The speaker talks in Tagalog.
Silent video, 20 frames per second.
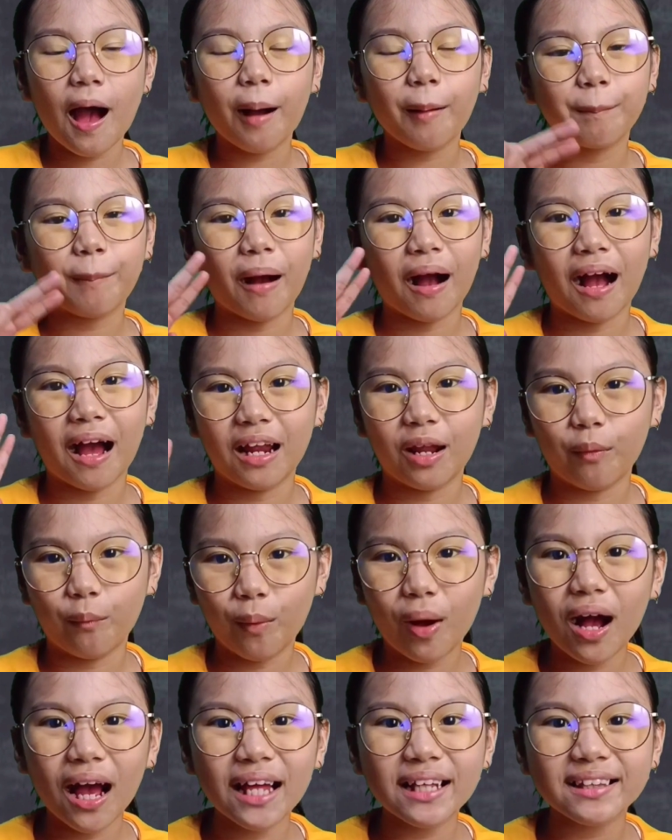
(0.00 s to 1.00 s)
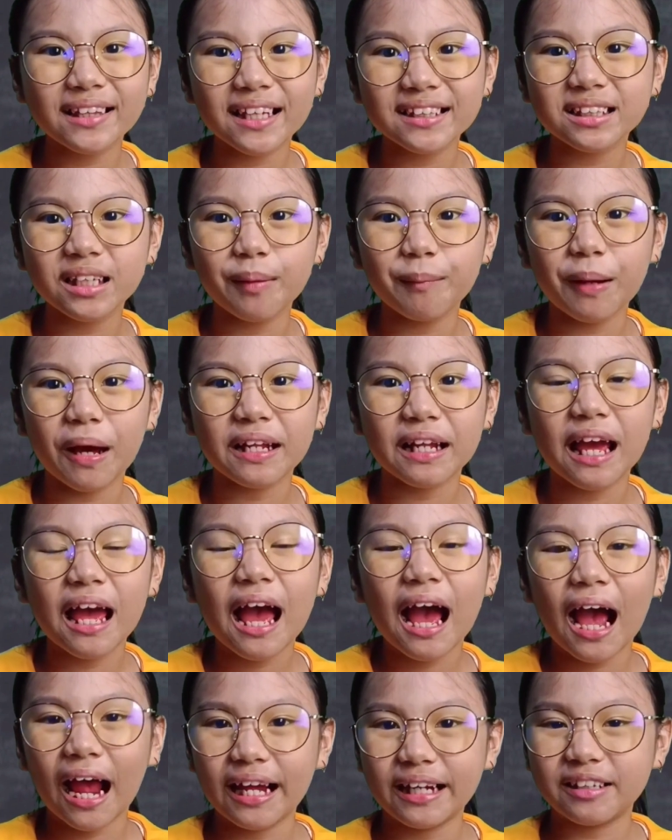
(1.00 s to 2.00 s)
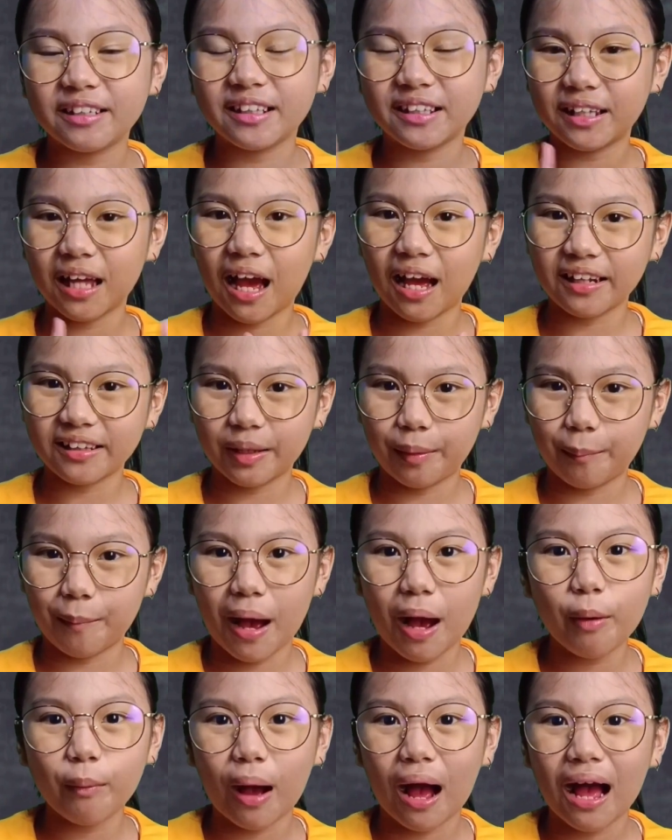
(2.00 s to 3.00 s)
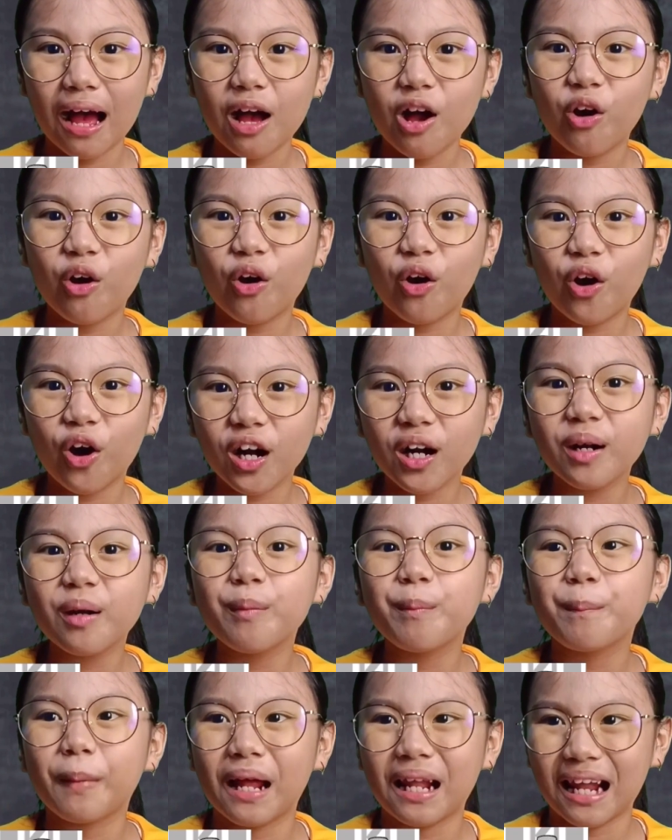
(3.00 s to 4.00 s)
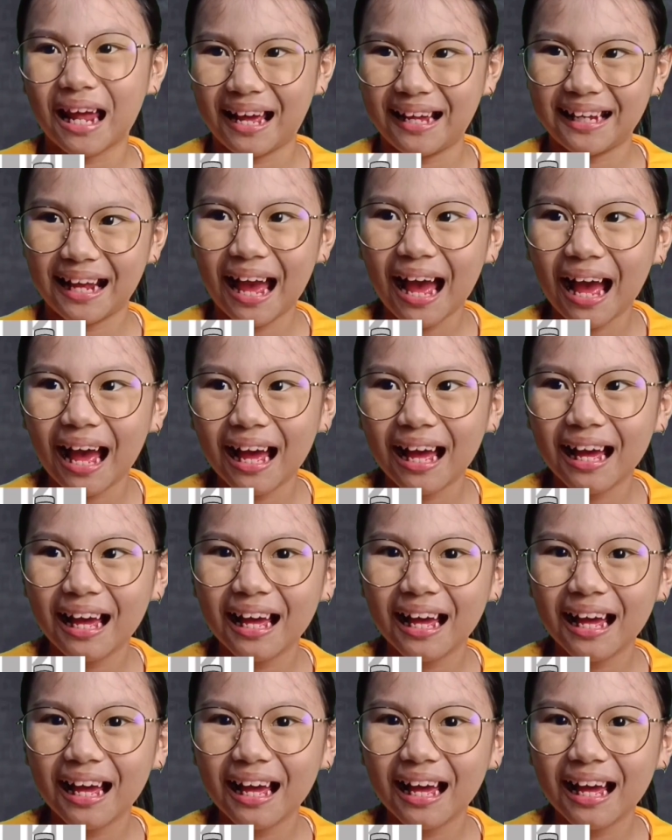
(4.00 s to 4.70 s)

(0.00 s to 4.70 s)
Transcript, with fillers: Ang pangalawang antas naman ay ang timawa or malaya.